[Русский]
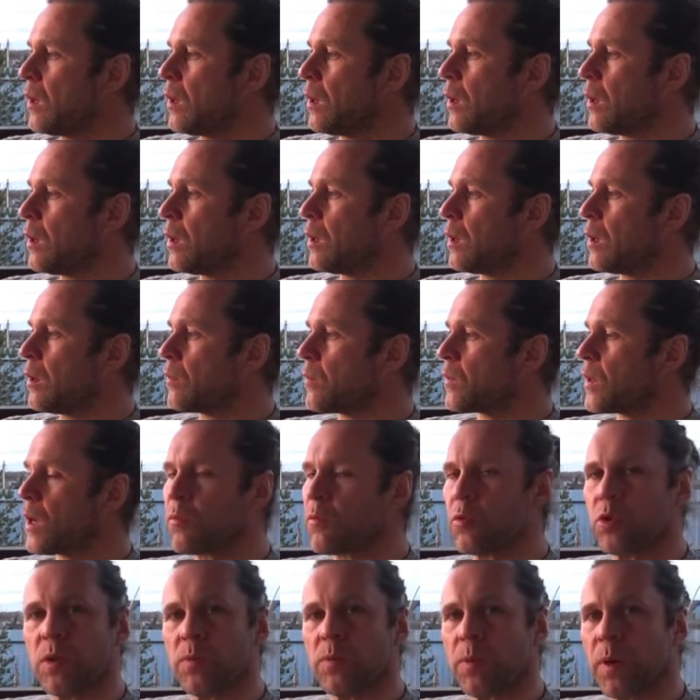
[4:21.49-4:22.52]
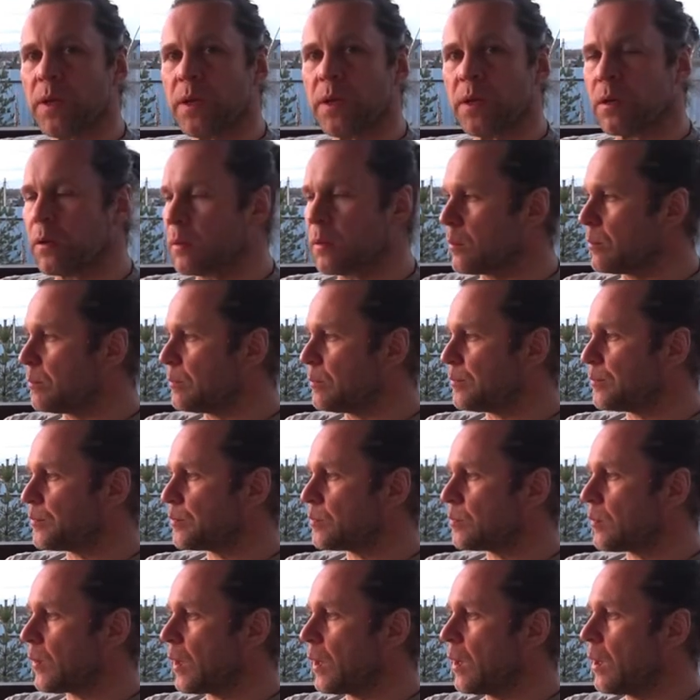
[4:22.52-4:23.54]
э, в Каву не поехал,
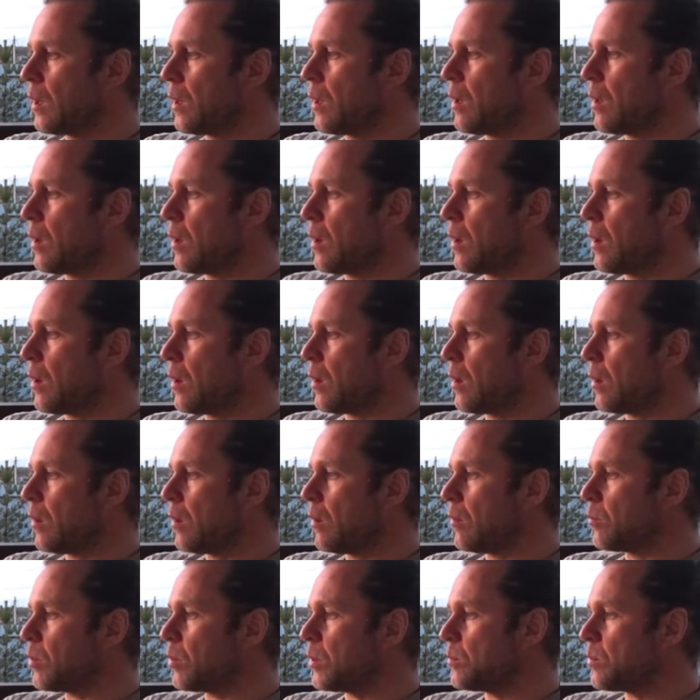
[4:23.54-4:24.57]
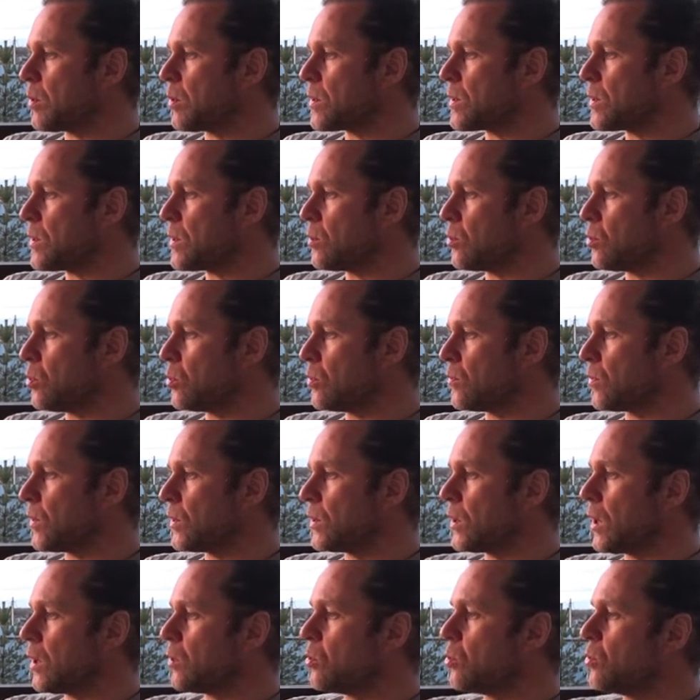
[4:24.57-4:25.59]
под Барселону, в
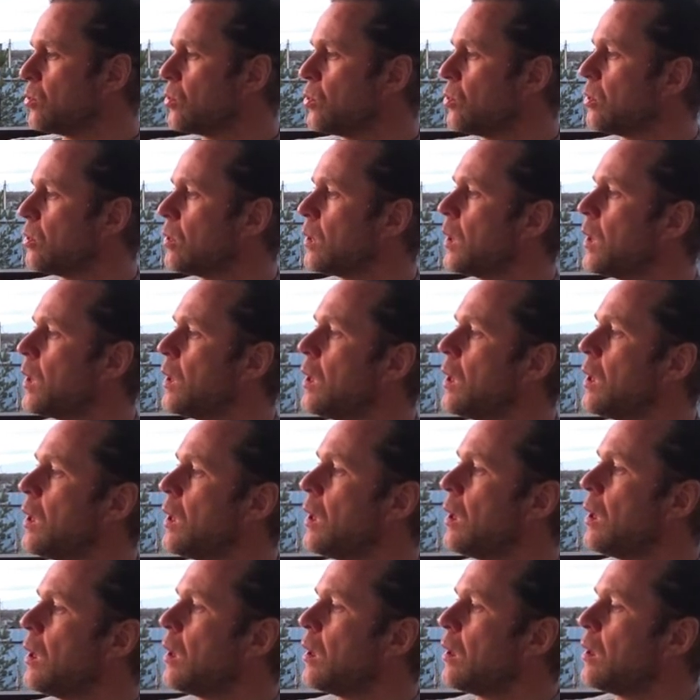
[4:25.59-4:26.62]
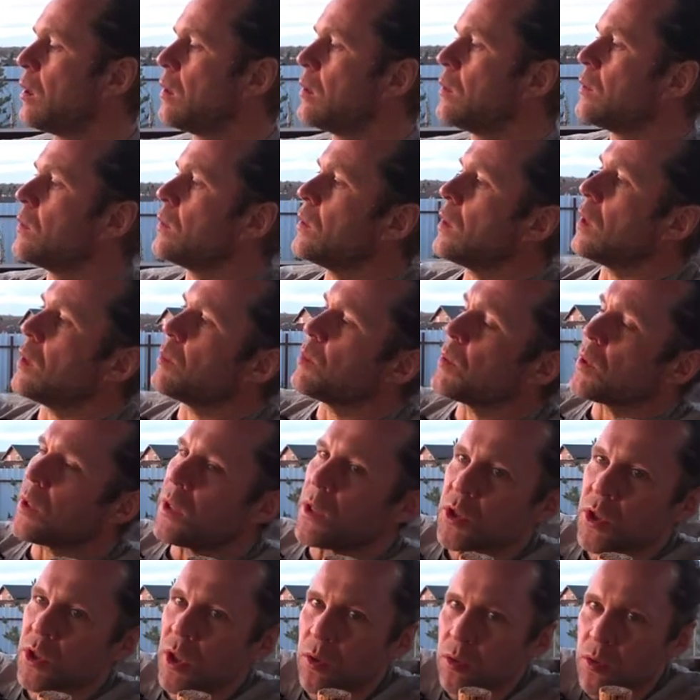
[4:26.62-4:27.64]
Каталонию. Да,
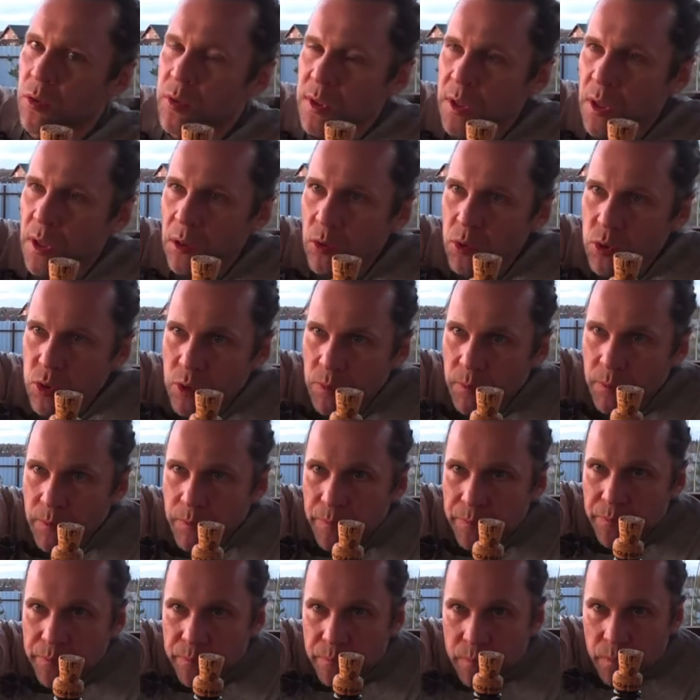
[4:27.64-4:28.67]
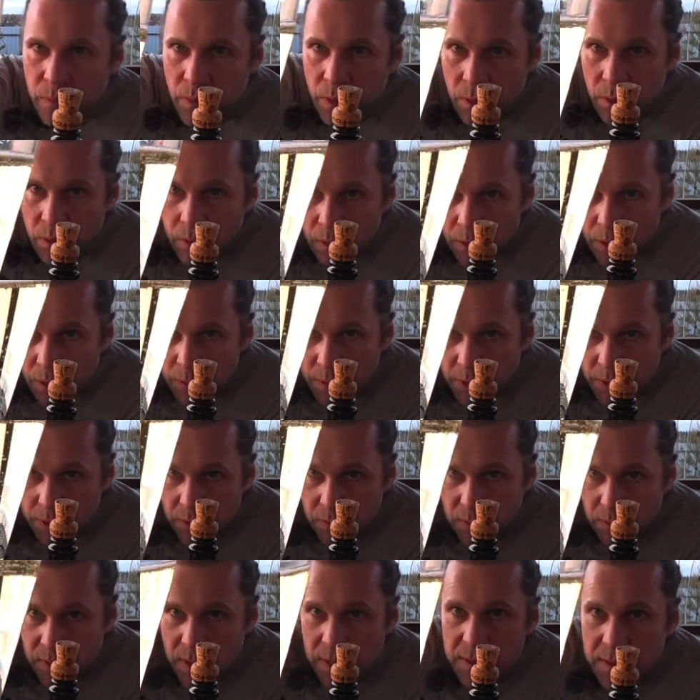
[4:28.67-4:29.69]
перляж становится хорошим.
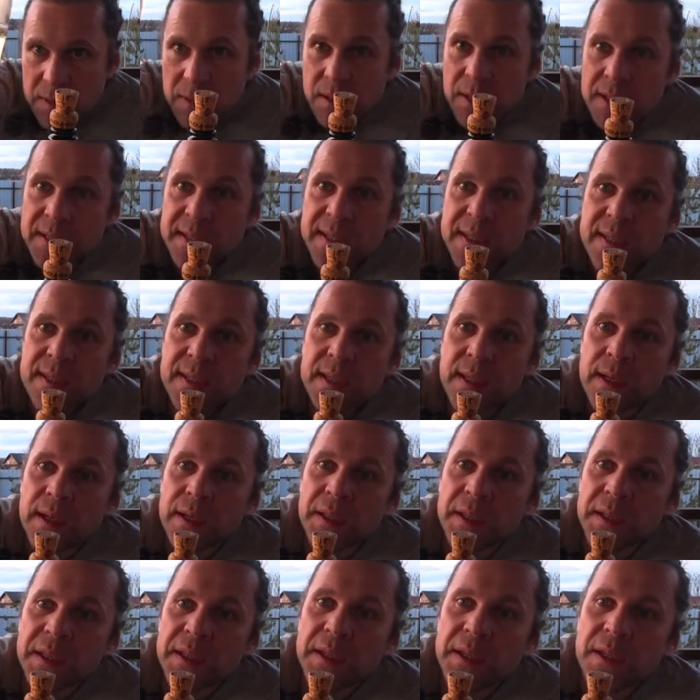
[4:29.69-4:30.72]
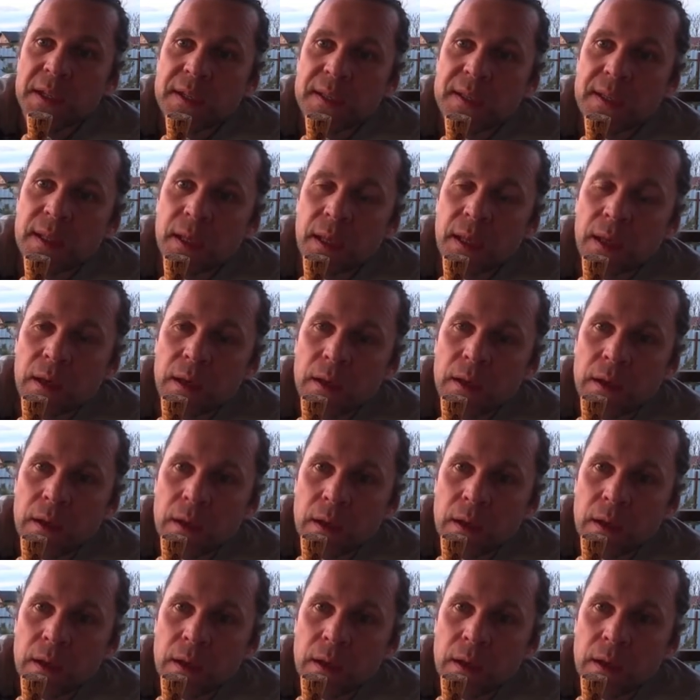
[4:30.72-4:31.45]
Ребята, вы знаете, российская игристая